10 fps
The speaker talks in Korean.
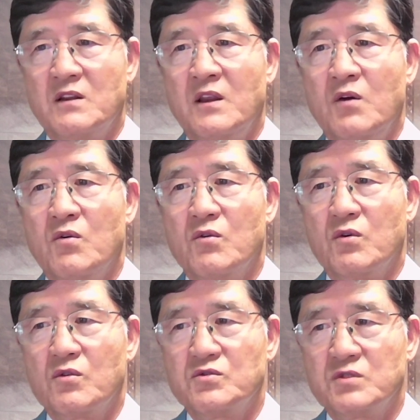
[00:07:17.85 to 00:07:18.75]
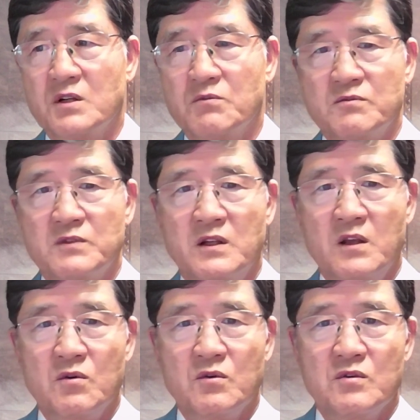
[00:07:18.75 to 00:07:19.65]
네오코로스라고 부릅니다.
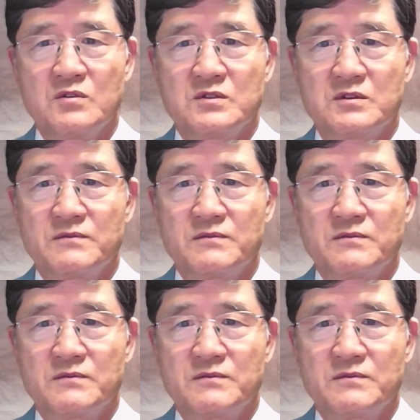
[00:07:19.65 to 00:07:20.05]
네오코로스.